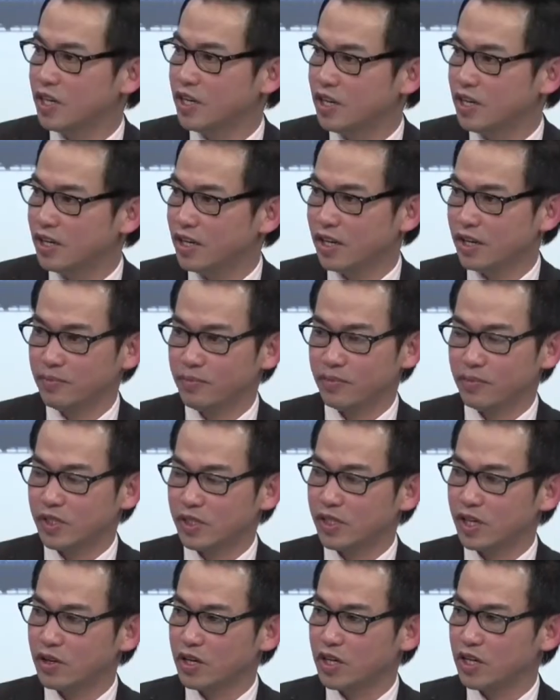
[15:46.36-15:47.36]
uh, là
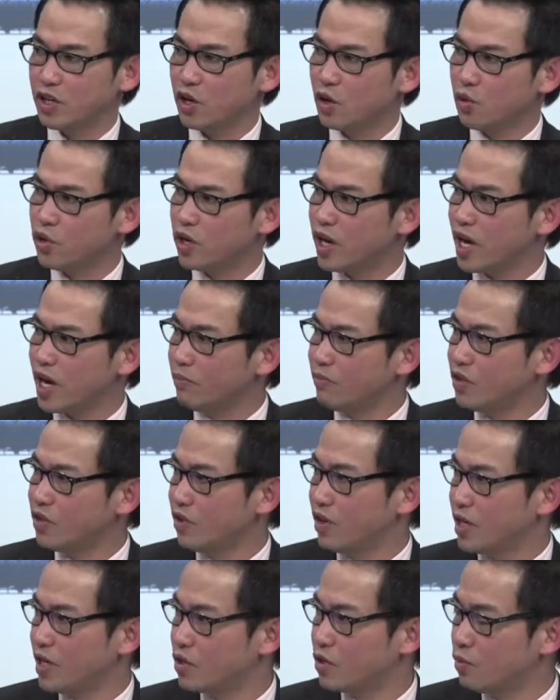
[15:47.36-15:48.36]
sau khi đo huyết áp như
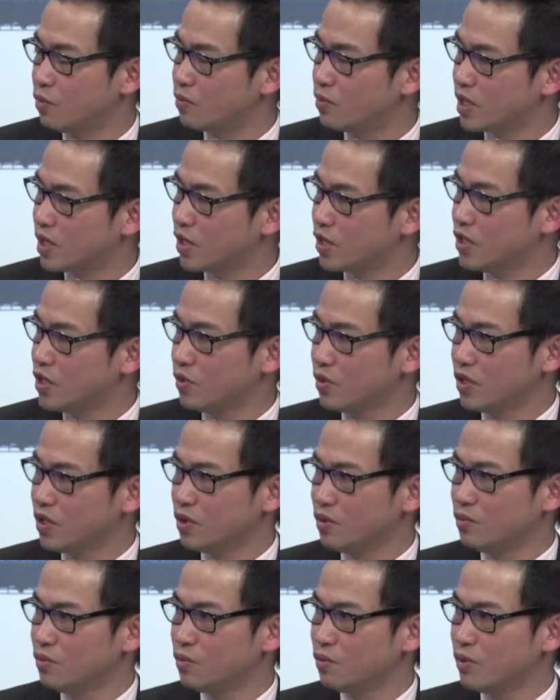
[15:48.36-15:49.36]
vậy cũng rất là nhiều
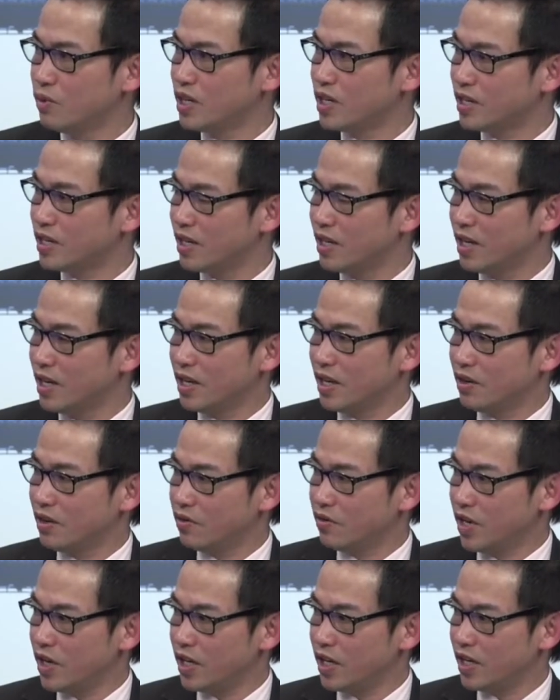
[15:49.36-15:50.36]
người muốn biết
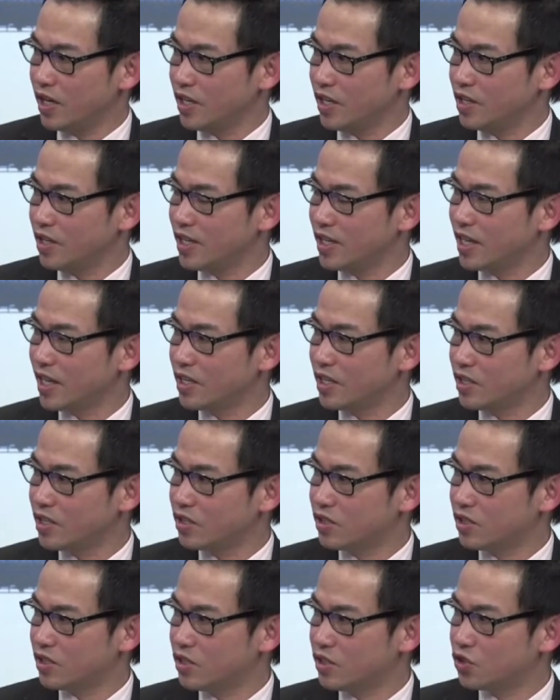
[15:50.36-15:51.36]
về những cái
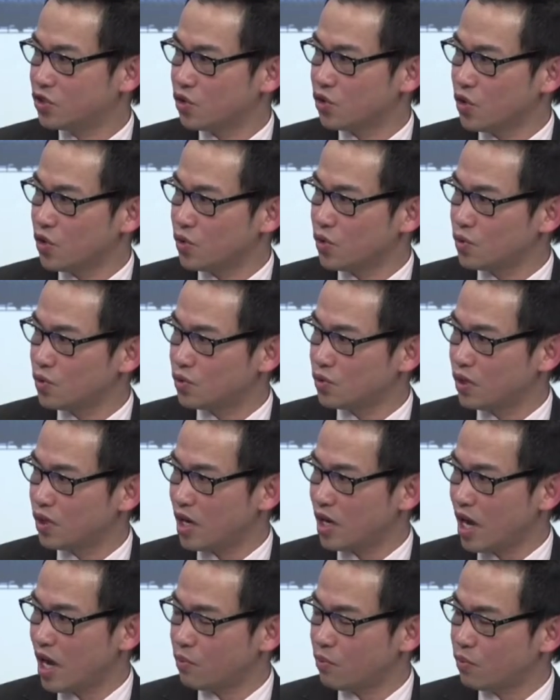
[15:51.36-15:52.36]
chỉ số
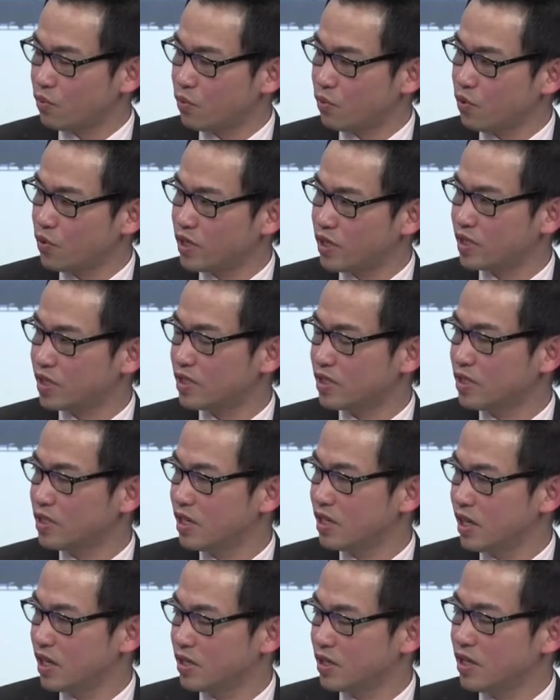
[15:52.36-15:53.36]
áp ừ. huyết
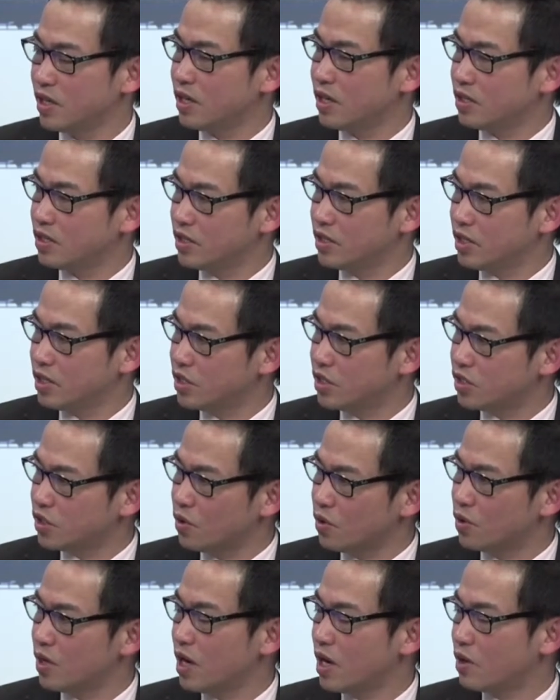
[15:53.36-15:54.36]
như là những cái chỉ
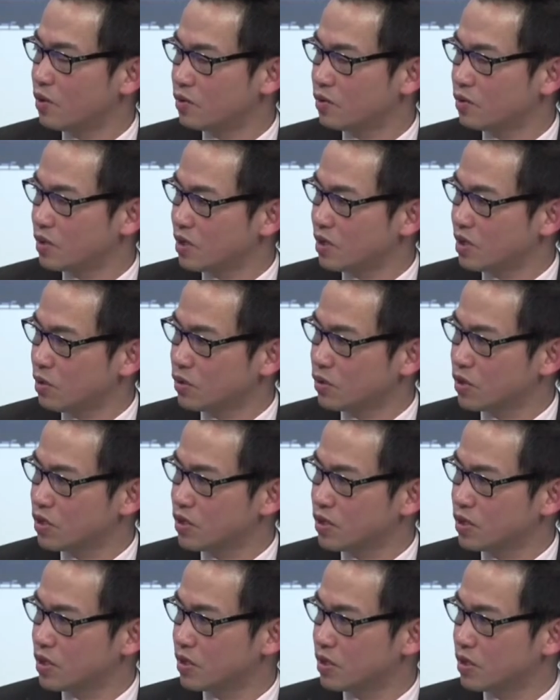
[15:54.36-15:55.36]
số nào thông
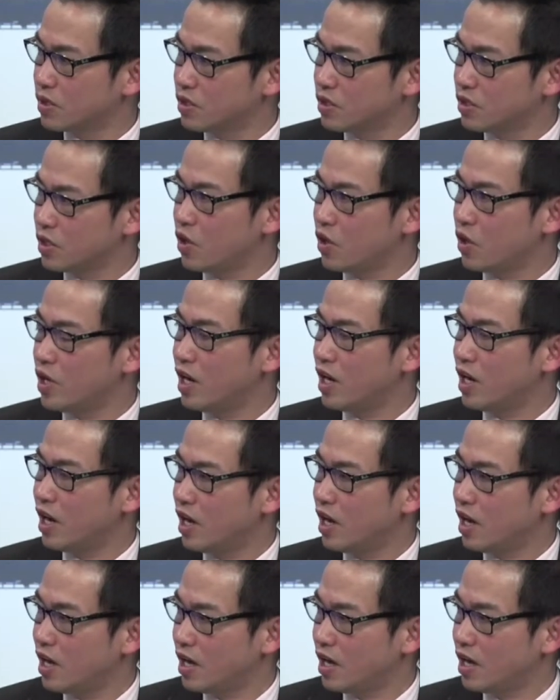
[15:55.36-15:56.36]
thường được gọi
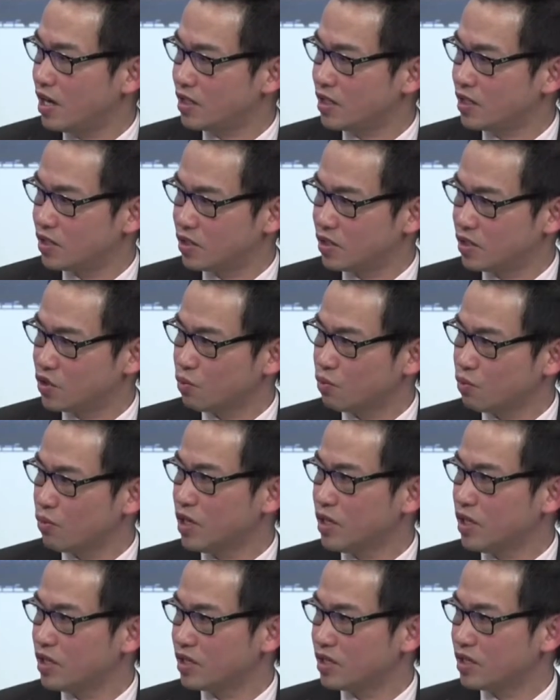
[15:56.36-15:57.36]
là trung
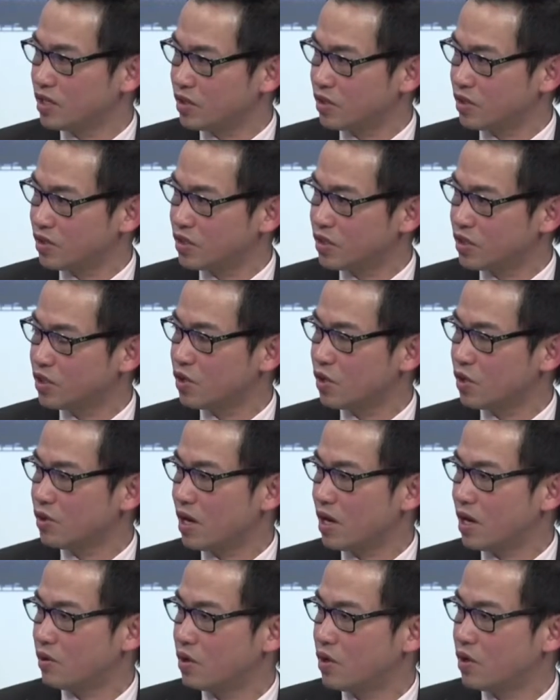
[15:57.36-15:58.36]
bình rồi những chỉ số
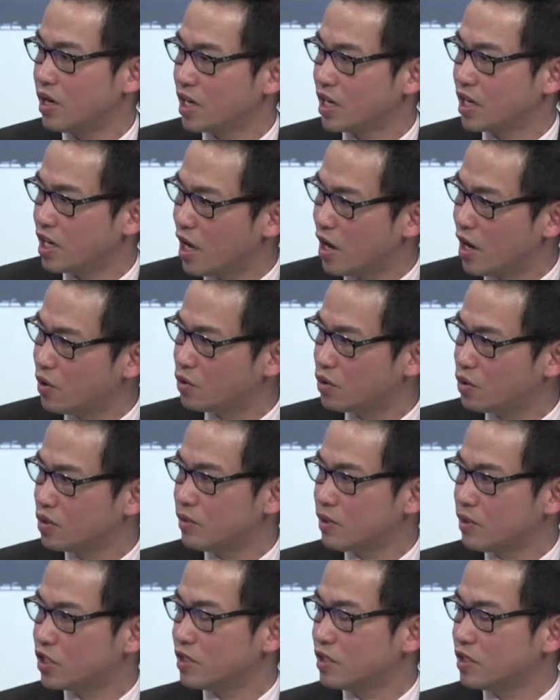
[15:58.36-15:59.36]
nào gọi ừ. là cao
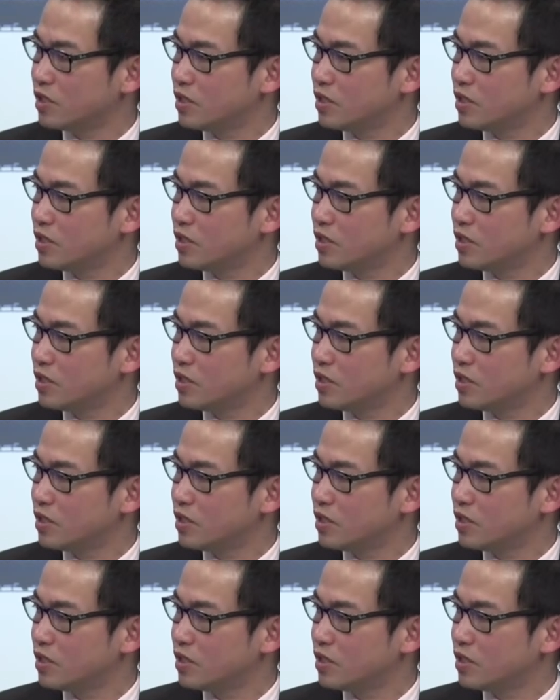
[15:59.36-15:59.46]
thưa bác sĩ